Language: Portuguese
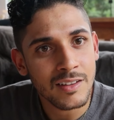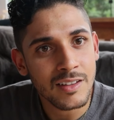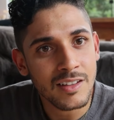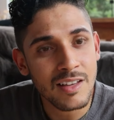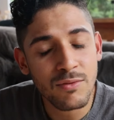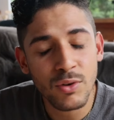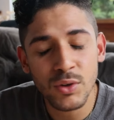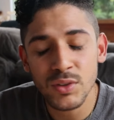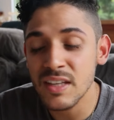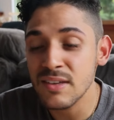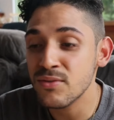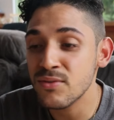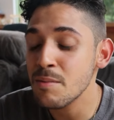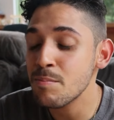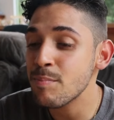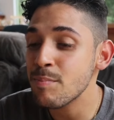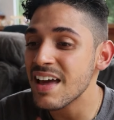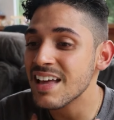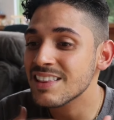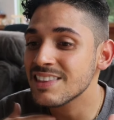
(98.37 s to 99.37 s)
E você foi
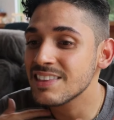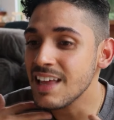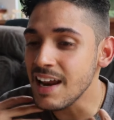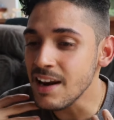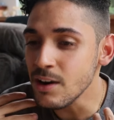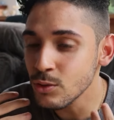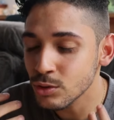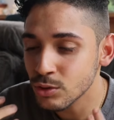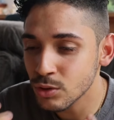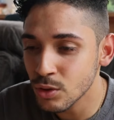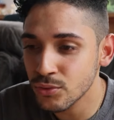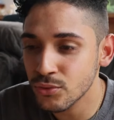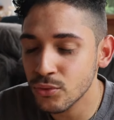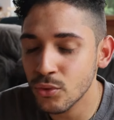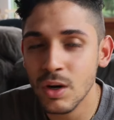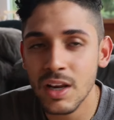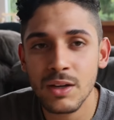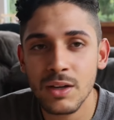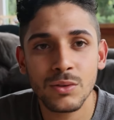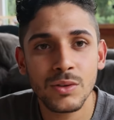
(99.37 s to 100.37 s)
perdendo o seu
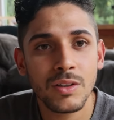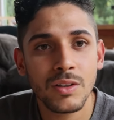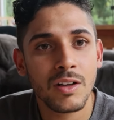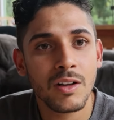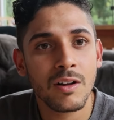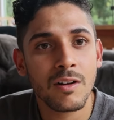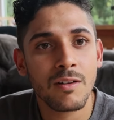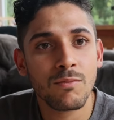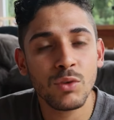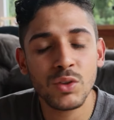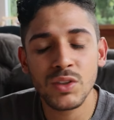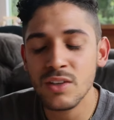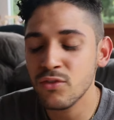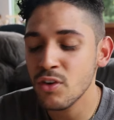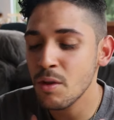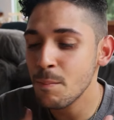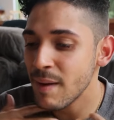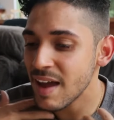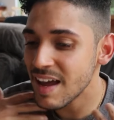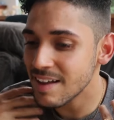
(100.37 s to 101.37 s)
fôlego, você
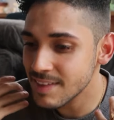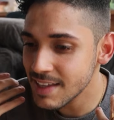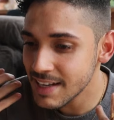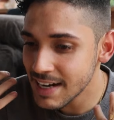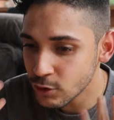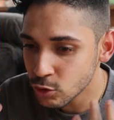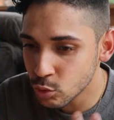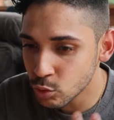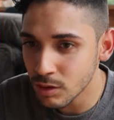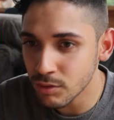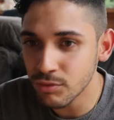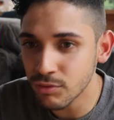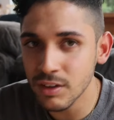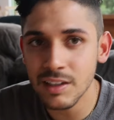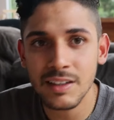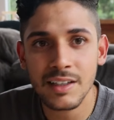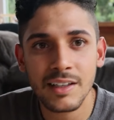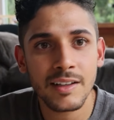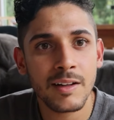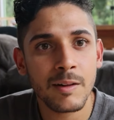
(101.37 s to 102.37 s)
foi perdendo a sua
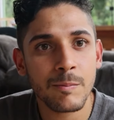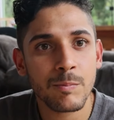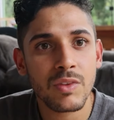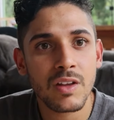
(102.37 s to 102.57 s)
vida,